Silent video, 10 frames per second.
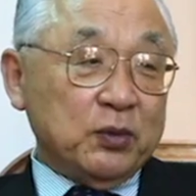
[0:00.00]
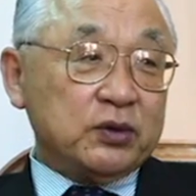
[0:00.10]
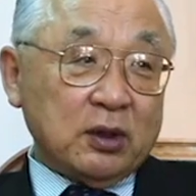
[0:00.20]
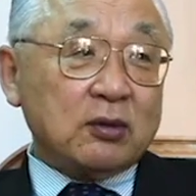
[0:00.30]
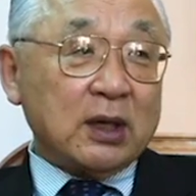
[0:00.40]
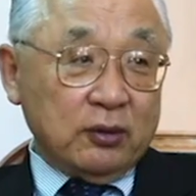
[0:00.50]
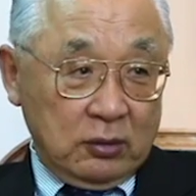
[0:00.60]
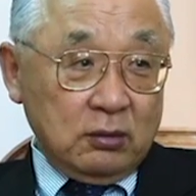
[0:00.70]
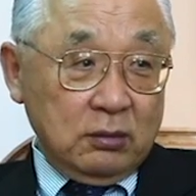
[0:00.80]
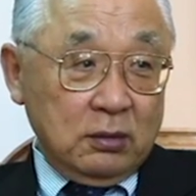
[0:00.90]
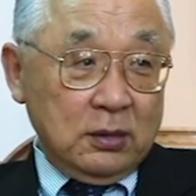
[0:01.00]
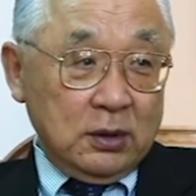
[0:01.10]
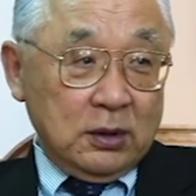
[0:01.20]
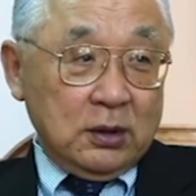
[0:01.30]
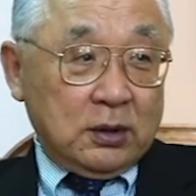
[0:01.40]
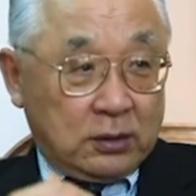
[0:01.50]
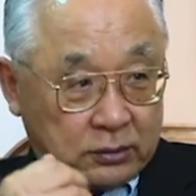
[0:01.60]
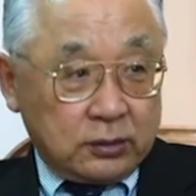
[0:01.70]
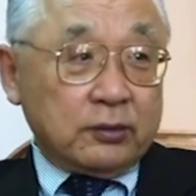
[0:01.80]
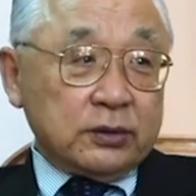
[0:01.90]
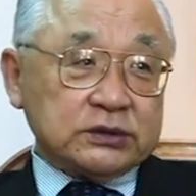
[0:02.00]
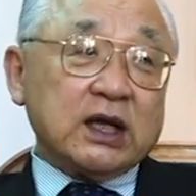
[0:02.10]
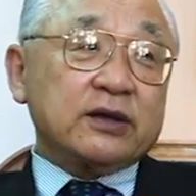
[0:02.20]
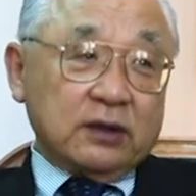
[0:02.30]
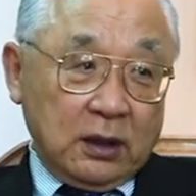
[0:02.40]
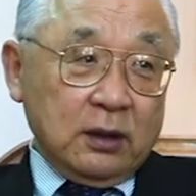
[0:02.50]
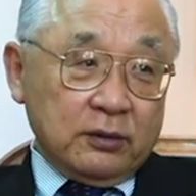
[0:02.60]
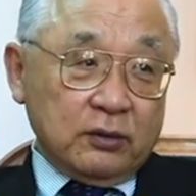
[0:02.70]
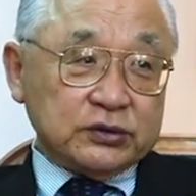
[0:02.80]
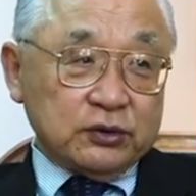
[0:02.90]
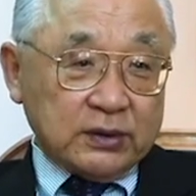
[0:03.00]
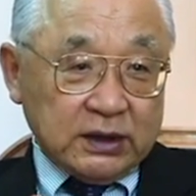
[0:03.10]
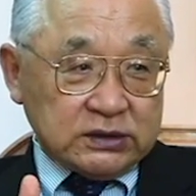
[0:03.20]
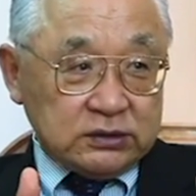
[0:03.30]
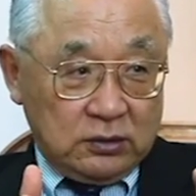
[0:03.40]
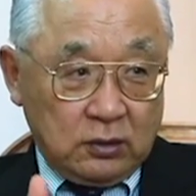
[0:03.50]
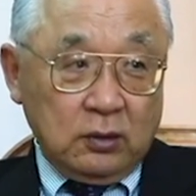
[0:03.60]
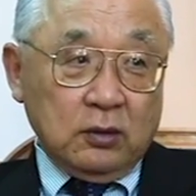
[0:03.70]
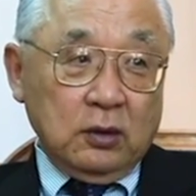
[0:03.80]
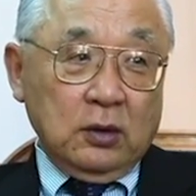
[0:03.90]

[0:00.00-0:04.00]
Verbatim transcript: 持ってるお金をそれを使ってその人たちの